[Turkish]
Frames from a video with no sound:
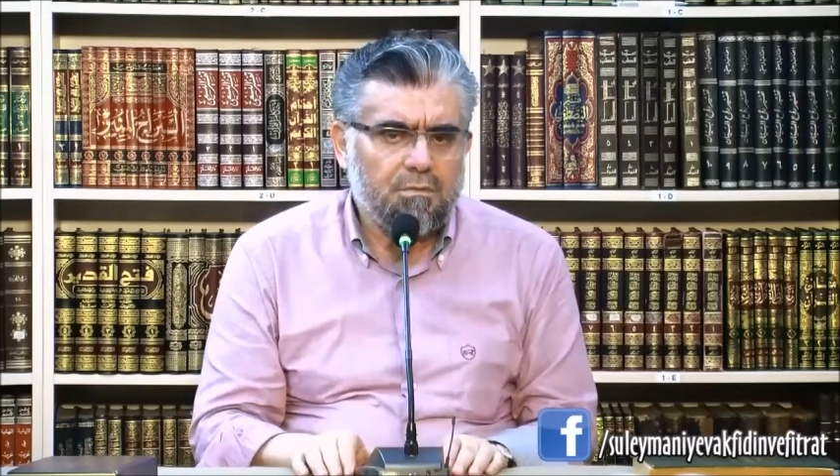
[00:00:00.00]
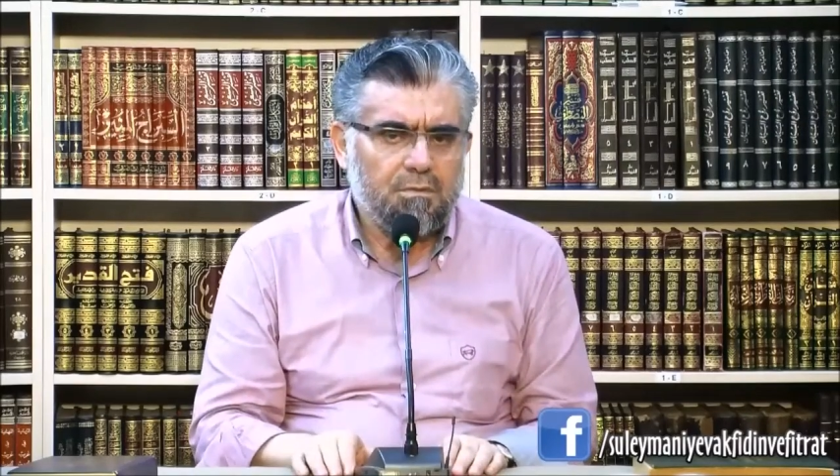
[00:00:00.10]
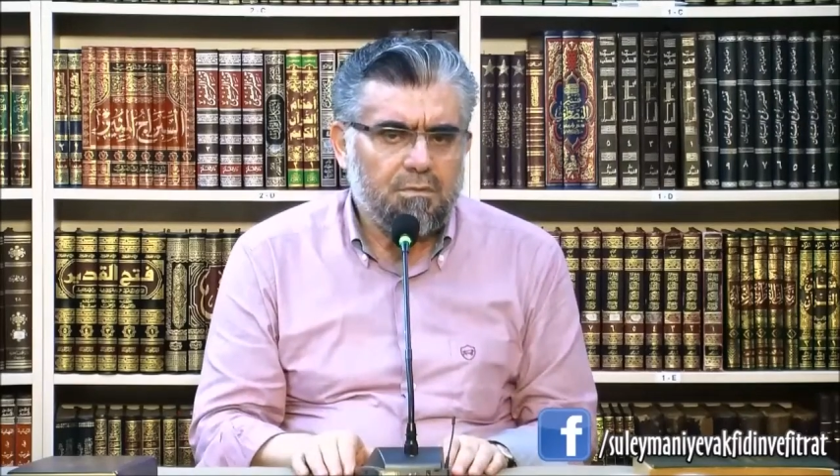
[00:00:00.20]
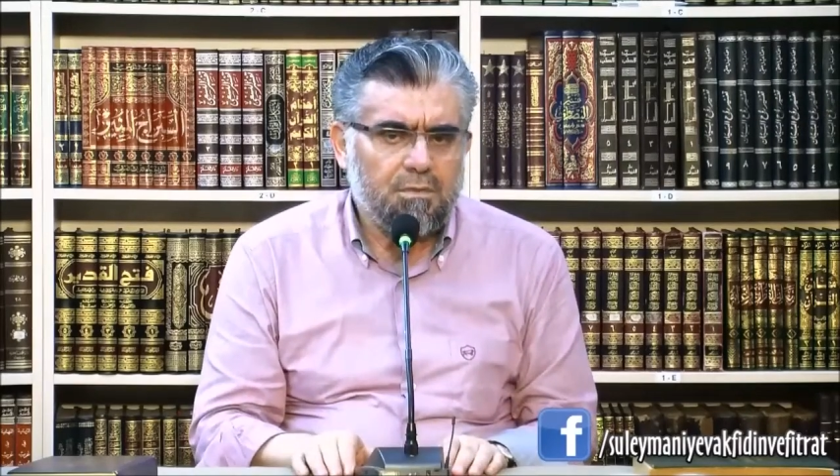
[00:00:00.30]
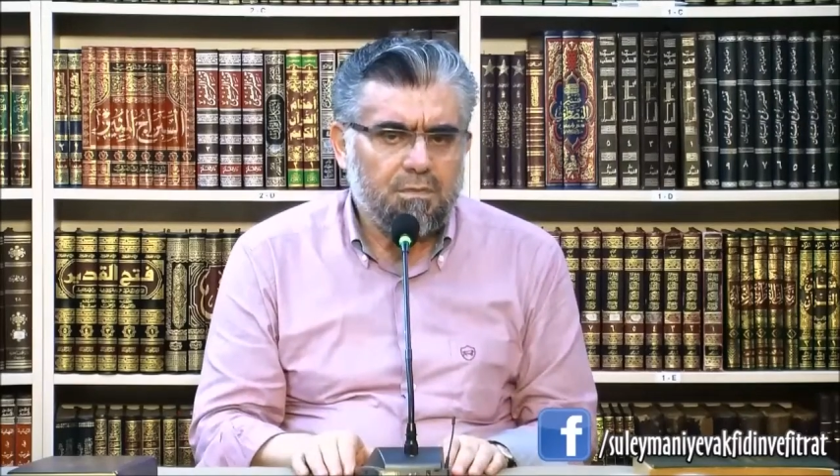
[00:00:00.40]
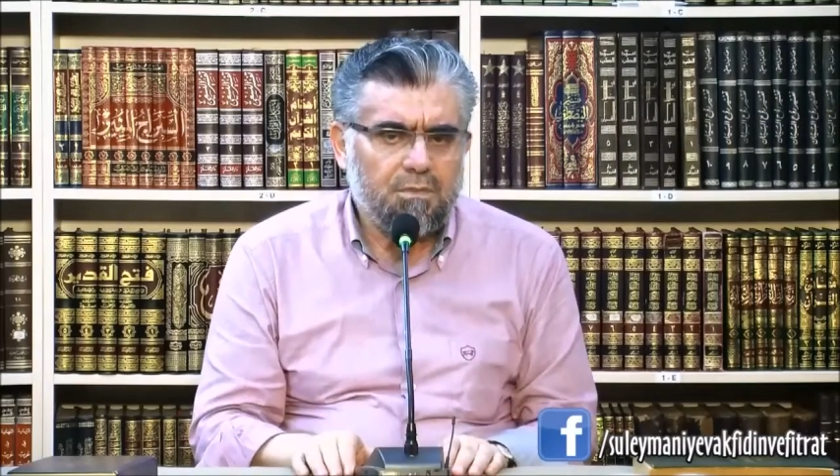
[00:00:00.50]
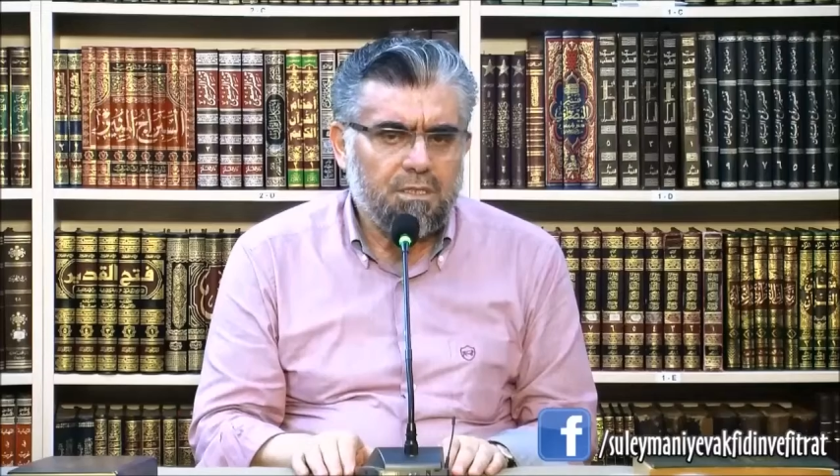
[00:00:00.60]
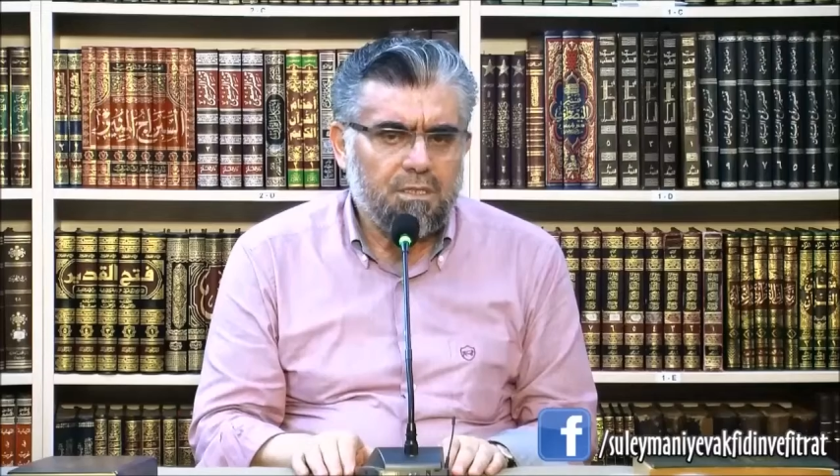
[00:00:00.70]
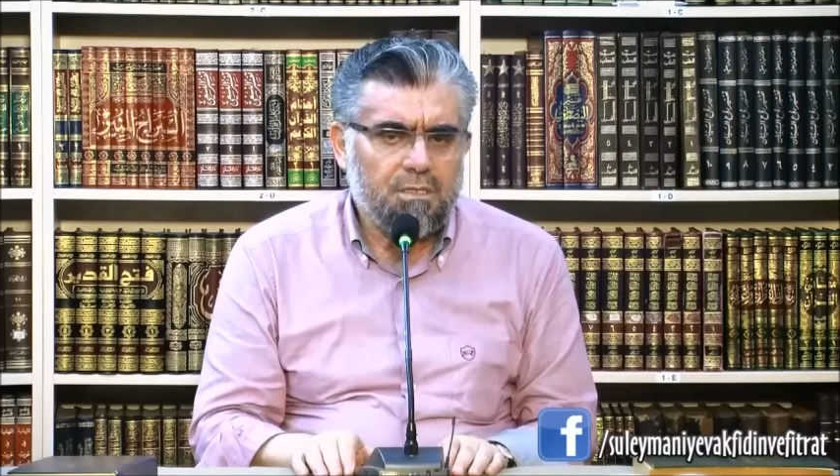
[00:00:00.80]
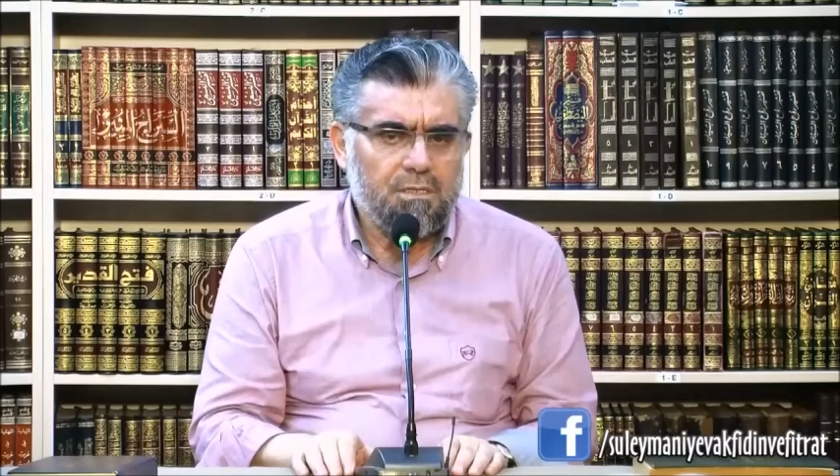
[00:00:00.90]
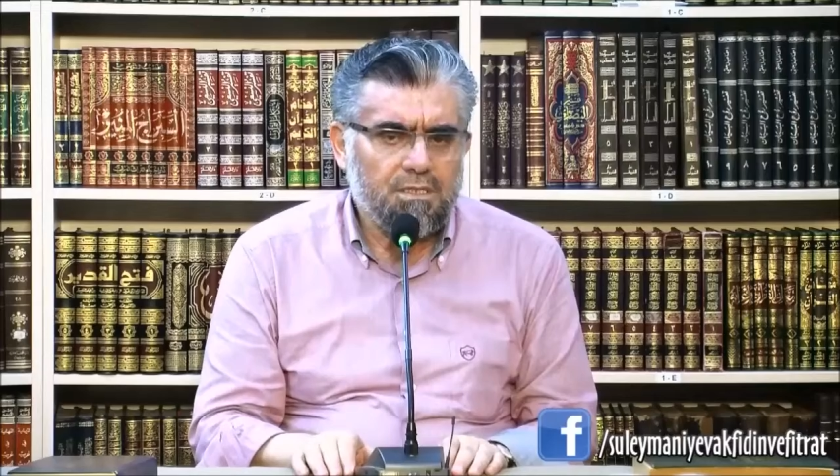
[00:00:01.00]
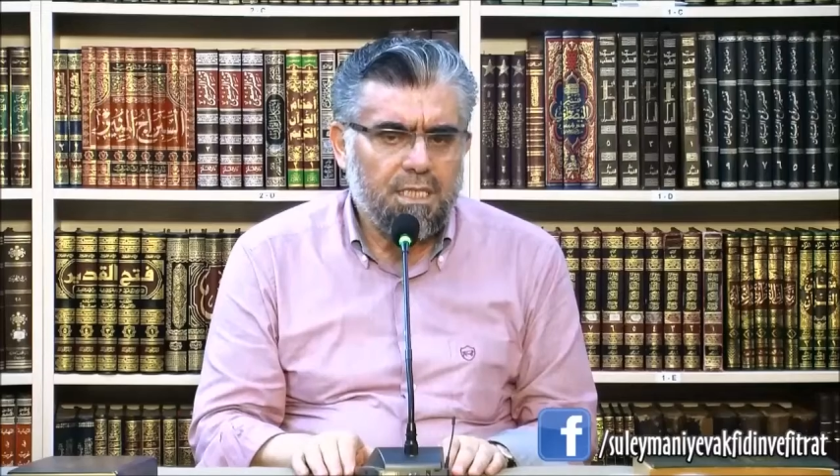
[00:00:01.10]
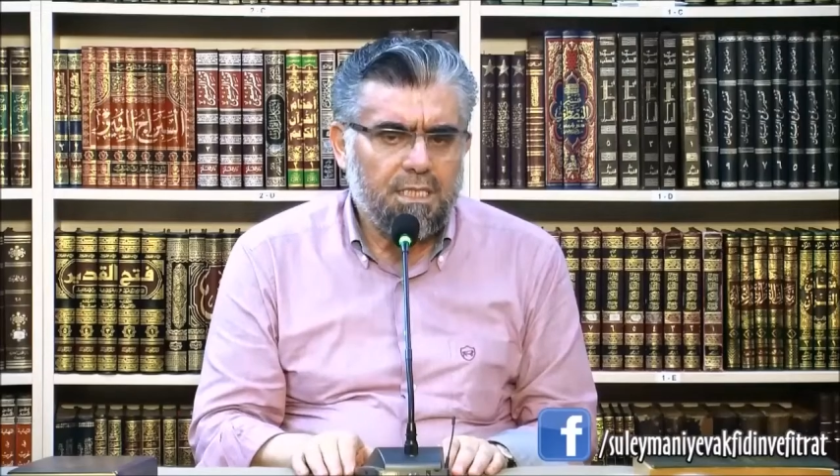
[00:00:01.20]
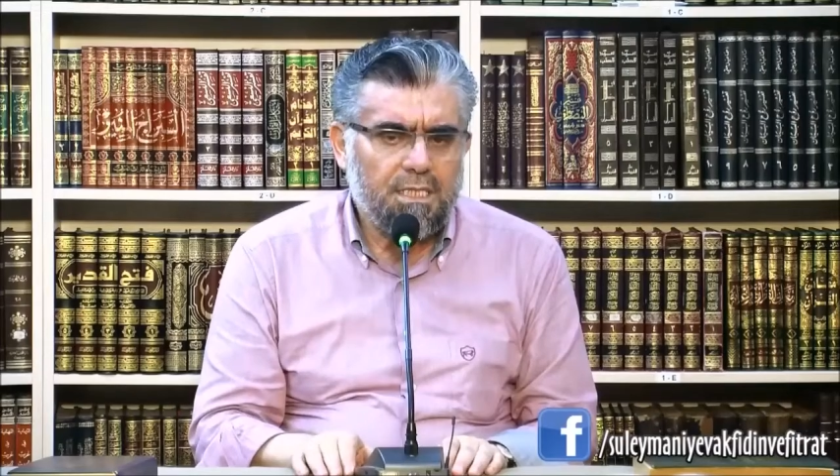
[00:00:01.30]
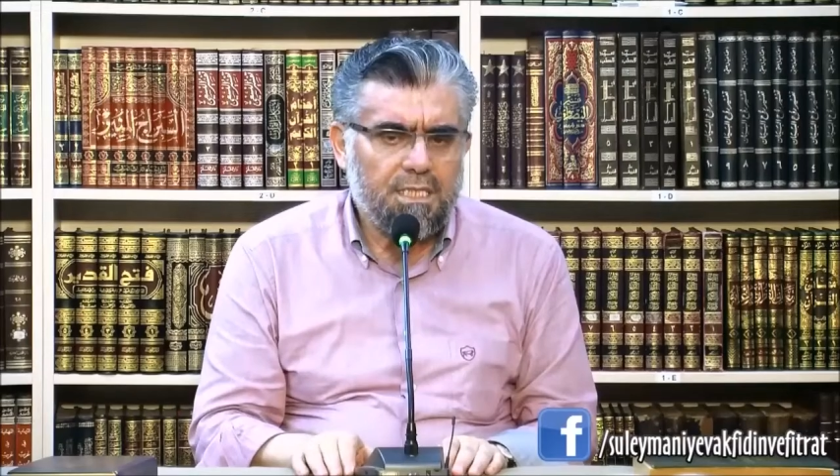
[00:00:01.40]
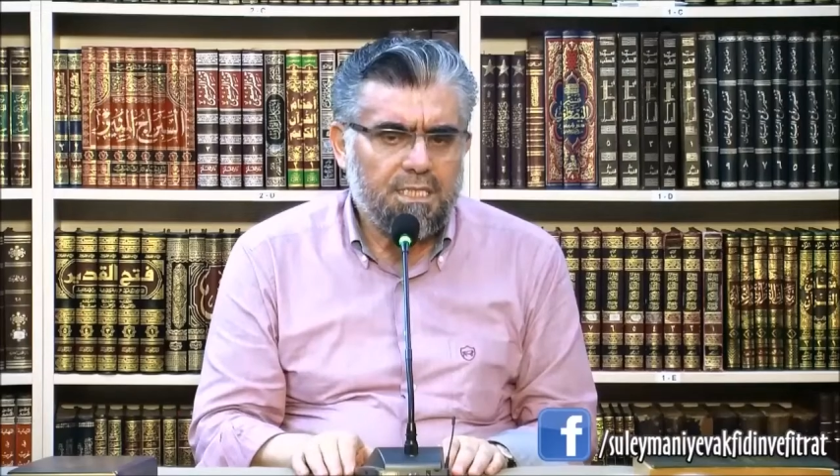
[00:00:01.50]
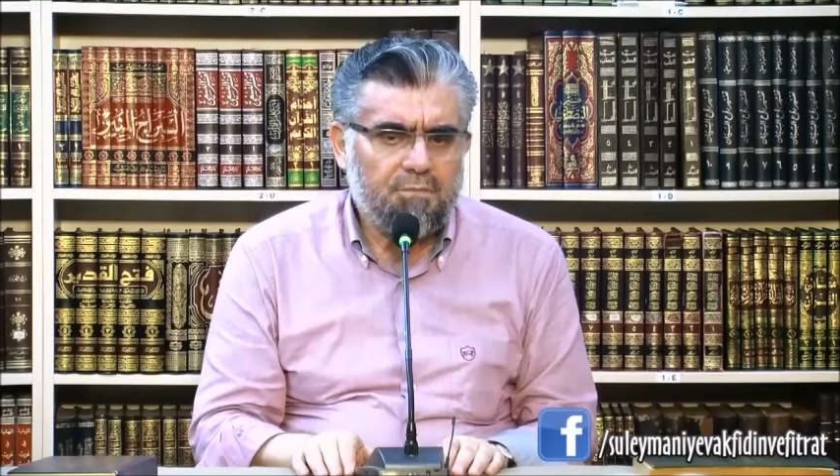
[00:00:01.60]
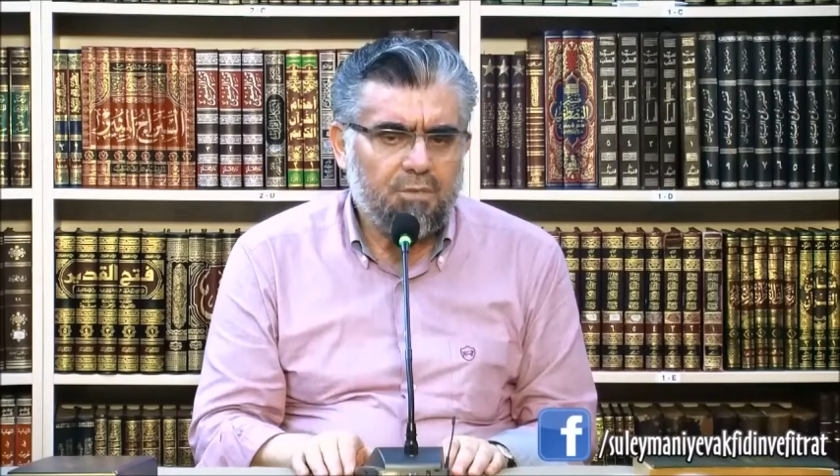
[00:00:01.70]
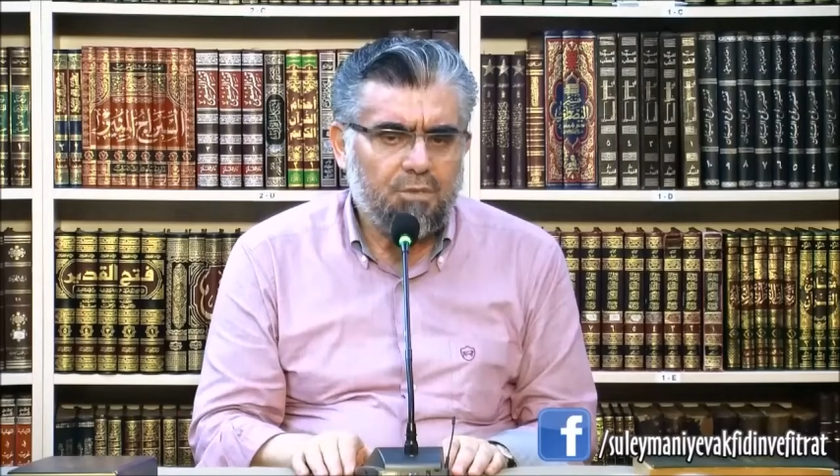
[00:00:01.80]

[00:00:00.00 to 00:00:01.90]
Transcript: şimdi zannedersem New